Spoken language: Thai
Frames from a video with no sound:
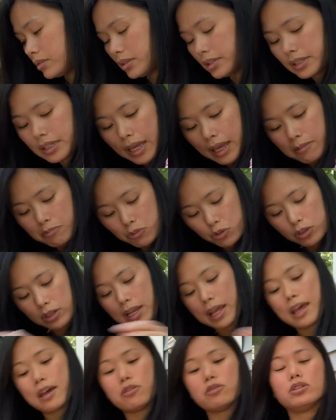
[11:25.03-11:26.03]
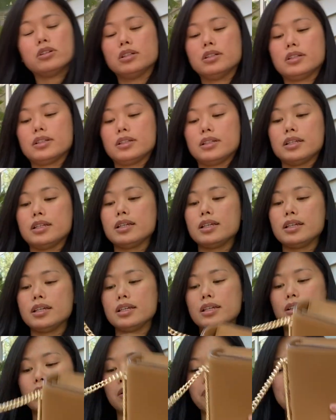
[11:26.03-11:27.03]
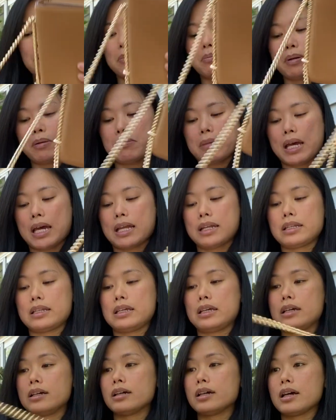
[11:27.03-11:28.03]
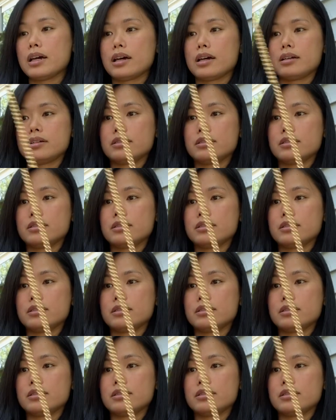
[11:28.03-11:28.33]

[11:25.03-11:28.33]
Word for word: แกะหมดแล้ว นี่ก็เป็นประมาณนี้ค่ะ